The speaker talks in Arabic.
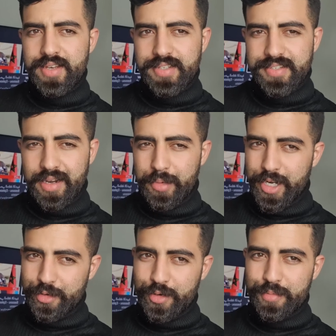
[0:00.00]
السلام
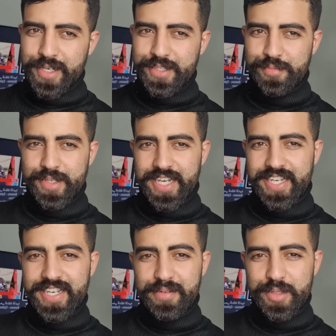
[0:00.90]
عليكم كنتمنى
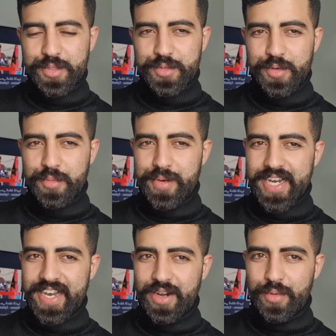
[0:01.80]
كاملين تكونوا
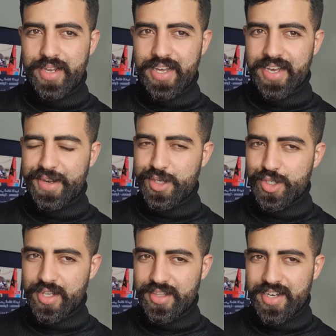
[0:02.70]
بخير وعلى خير ان
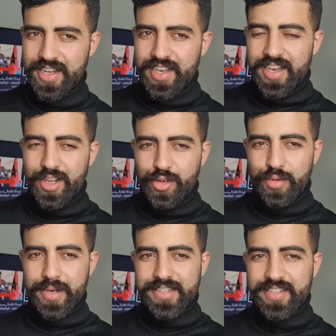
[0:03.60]
شاء الله
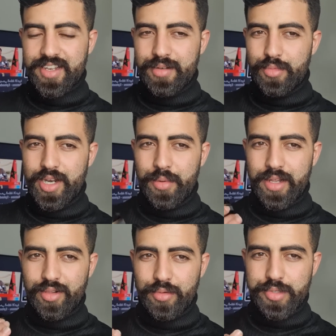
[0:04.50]
اليوم غنتكلموا على
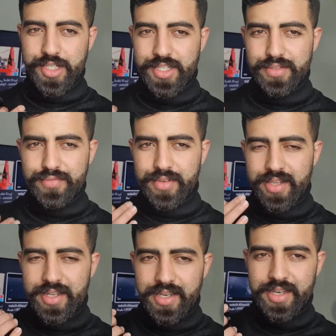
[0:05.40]
واحد لوبجيكتيف
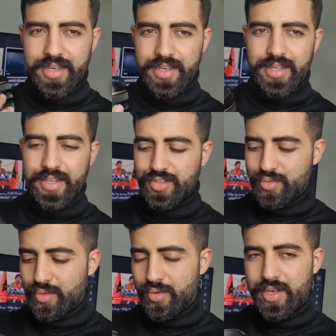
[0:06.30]
اللي
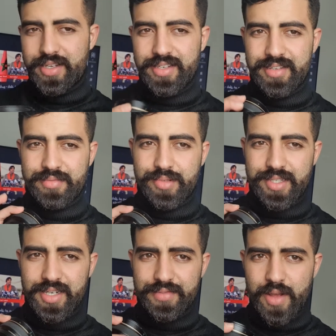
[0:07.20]
كيسولوا عليه الناس
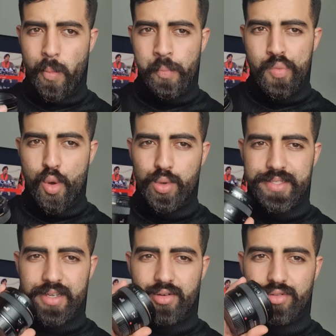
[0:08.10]
بزاف هو
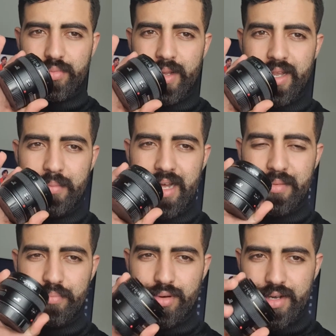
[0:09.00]
50 ملي من
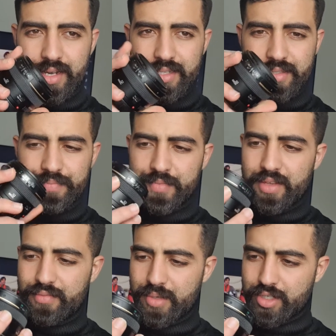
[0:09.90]
1.4
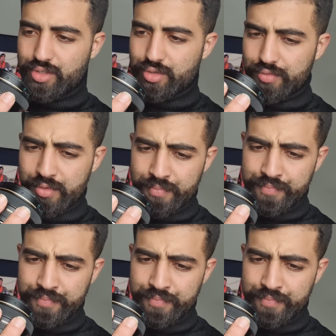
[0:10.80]
كيف ما كتشوفوا